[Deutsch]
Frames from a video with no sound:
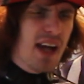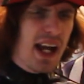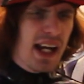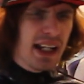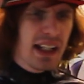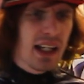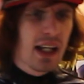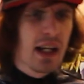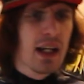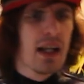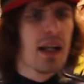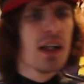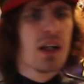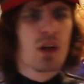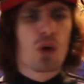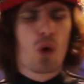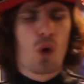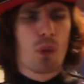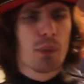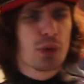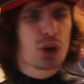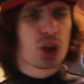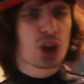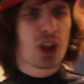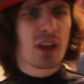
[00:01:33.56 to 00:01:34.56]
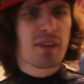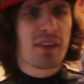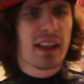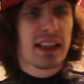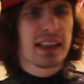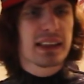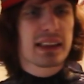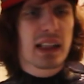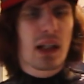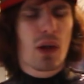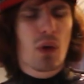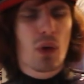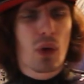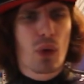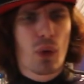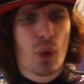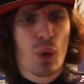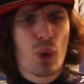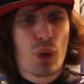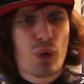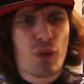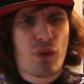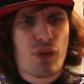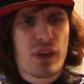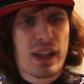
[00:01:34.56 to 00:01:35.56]
weg, komischerweise auch
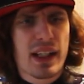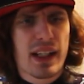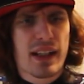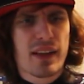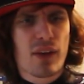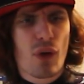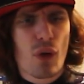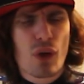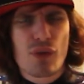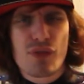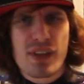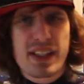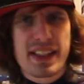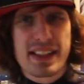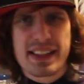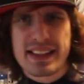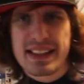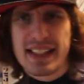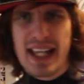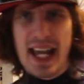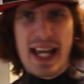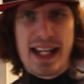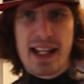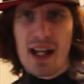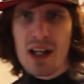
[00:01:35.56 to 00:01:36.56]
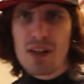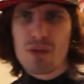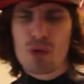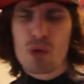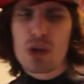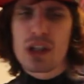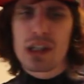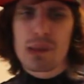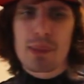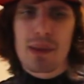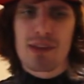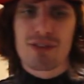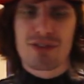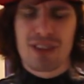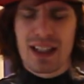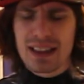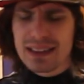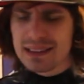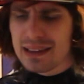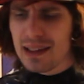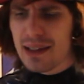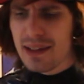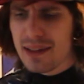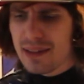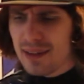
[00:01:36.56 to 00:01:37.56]
irgendwie in irgendwelchen Kellern, wo nicht mal
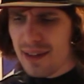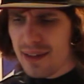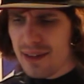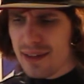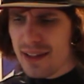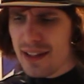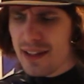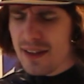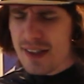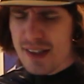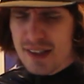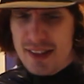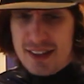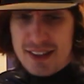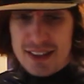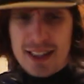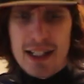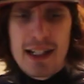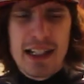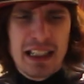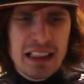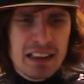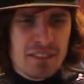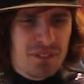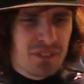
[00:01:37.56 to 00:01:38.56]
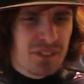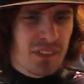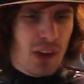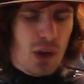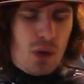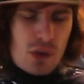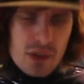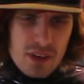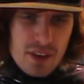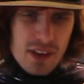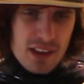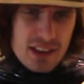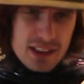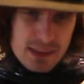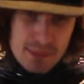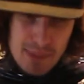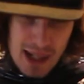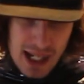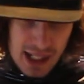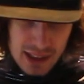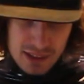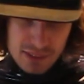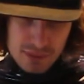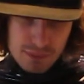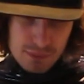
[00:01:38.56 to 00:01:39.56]
Wasser in der Nähe ist. Und es
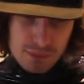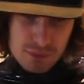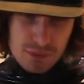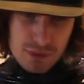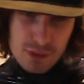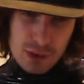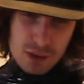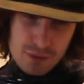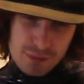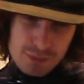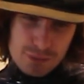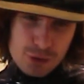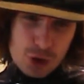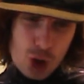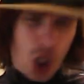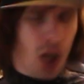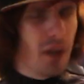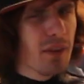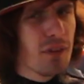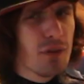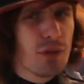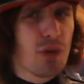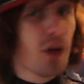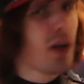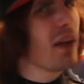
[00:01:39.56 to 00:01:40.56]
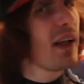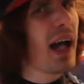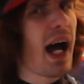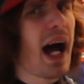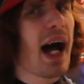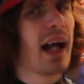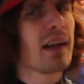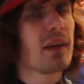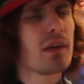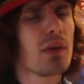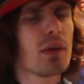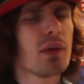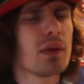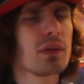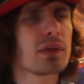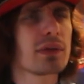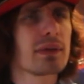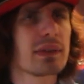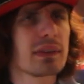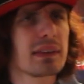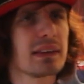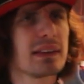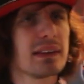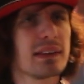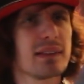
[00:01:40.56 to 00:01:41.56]
macht schon von der
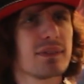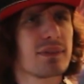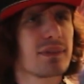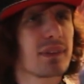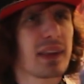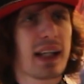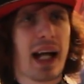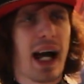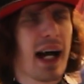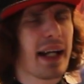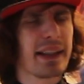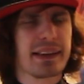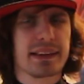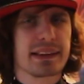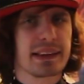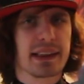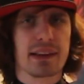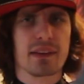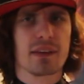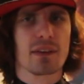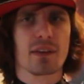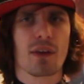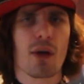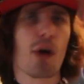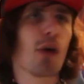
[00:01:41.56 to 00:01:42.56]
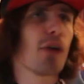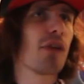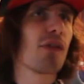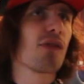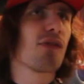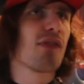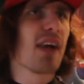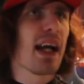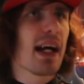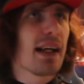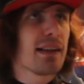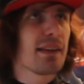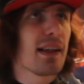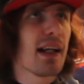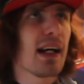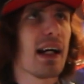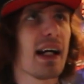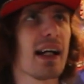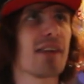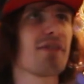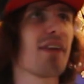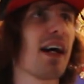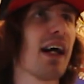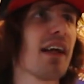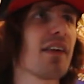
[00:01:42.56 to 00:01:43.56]
Handlung keinen Sinn. Und wer da
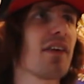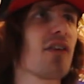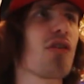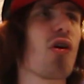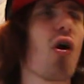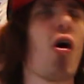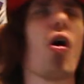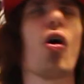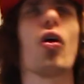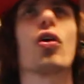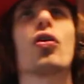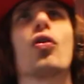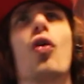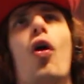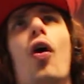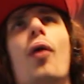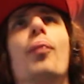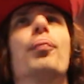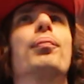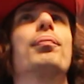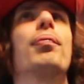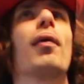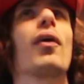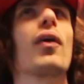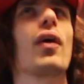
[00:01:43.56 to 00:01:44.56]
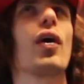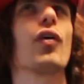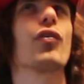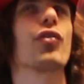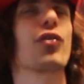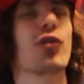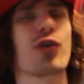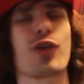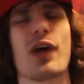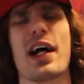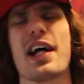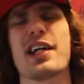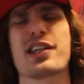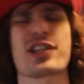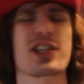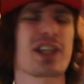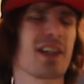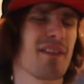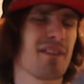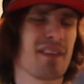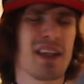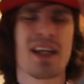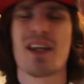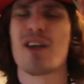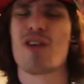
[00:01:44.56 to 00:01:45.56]
erwartet, ach komm, Bock auf Trash,
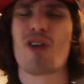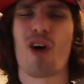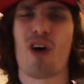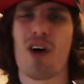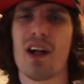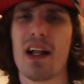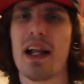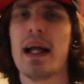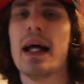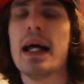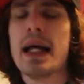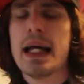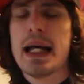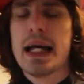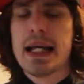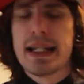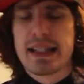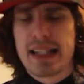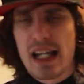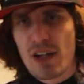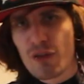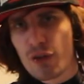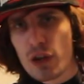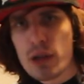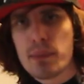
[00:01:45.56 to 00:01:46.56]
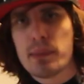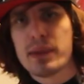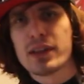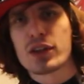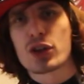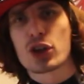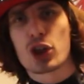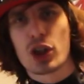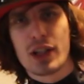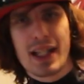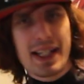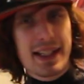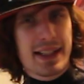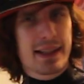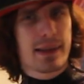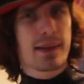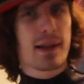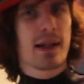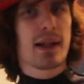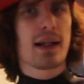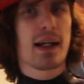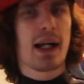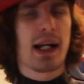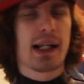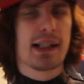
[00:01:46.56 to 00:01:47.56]
toll. Der Film ist
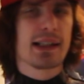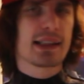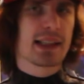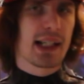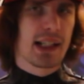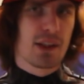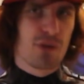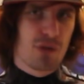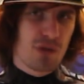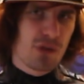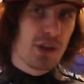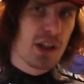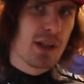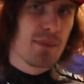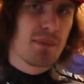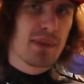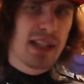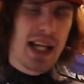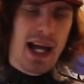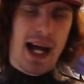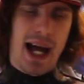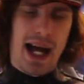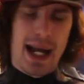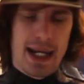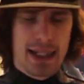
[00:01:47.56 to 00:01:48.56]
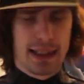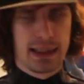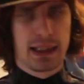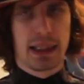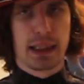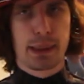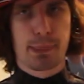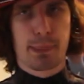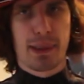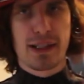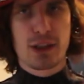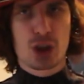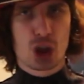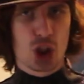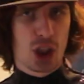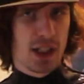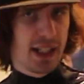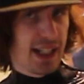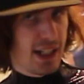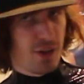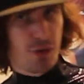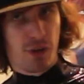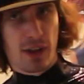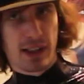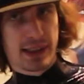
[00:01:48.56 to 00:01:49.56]
schlechter als ein Film, der eigentlich bei
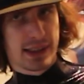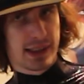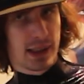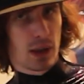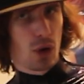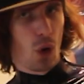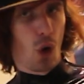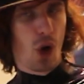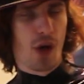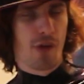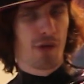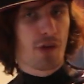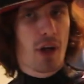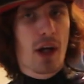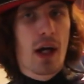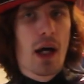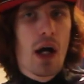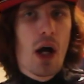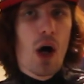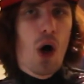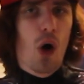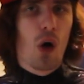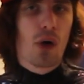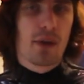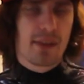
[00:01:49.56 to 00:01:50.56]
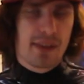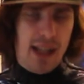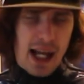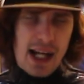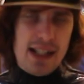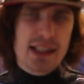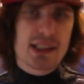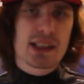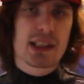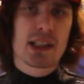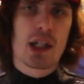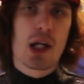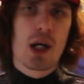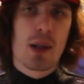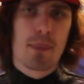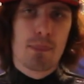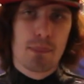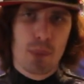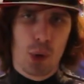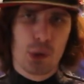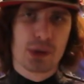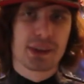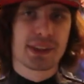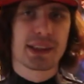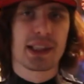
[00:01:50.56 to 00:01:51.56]
Schläferz läuft. Und das
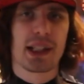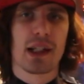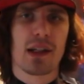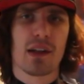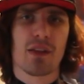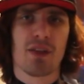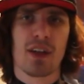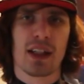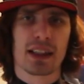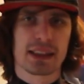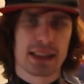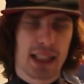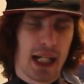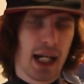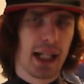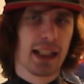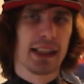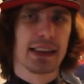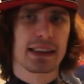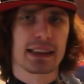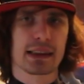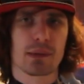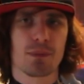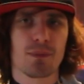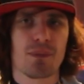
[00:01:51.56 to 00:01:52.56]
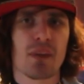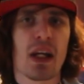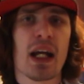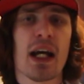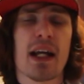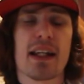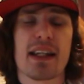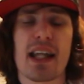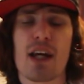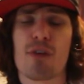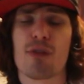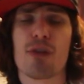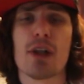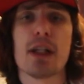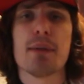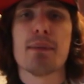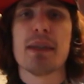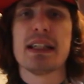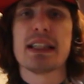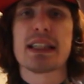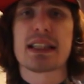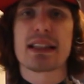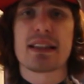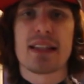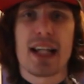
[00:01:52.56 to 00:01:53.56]
muss was heißen. Der Film
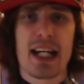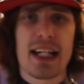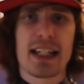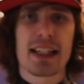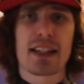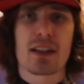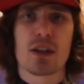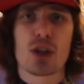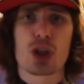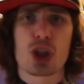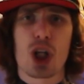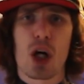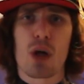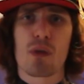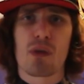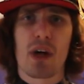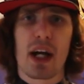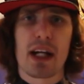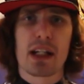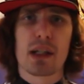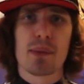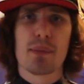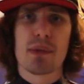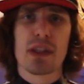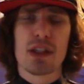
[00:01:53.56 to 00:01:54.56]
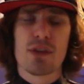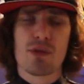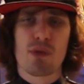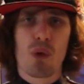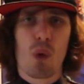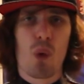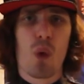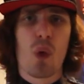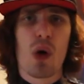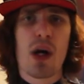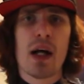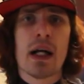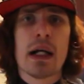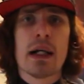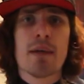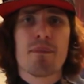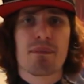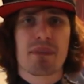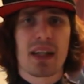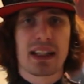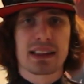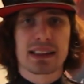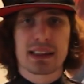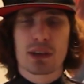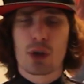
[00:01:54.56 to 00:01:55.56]
ist technisch auf einem Niveau,
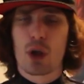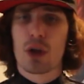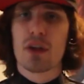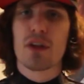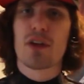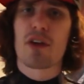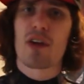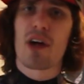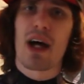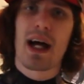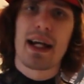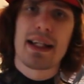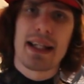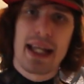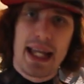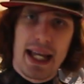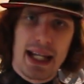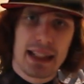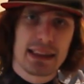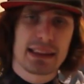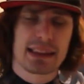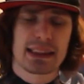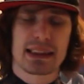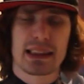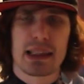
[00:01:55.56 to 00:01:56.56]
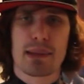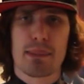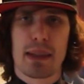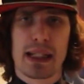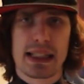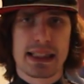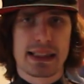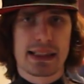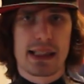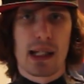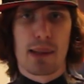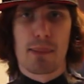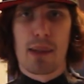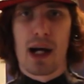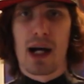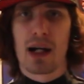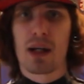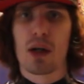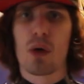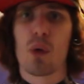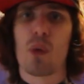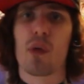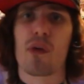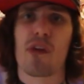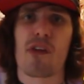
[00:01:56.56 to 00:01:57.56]
das könnte ein Erstsemester
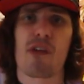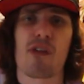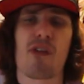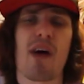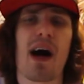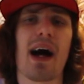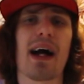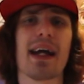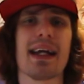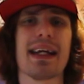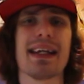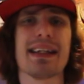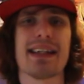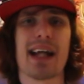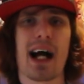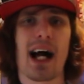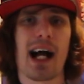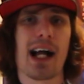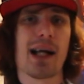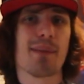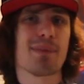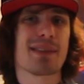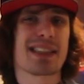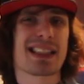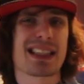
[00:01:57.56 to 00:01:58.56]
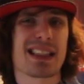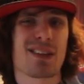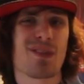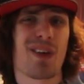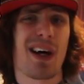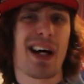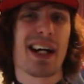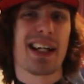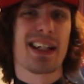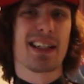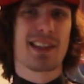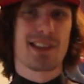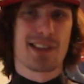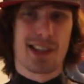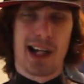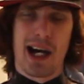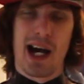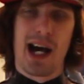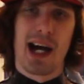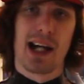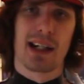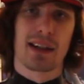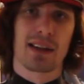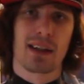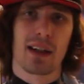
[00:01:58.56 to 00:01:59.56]
machen und zwar innerhalb zwei
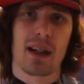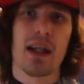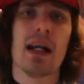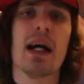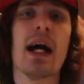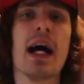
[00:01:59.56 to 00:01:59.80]
Tagen.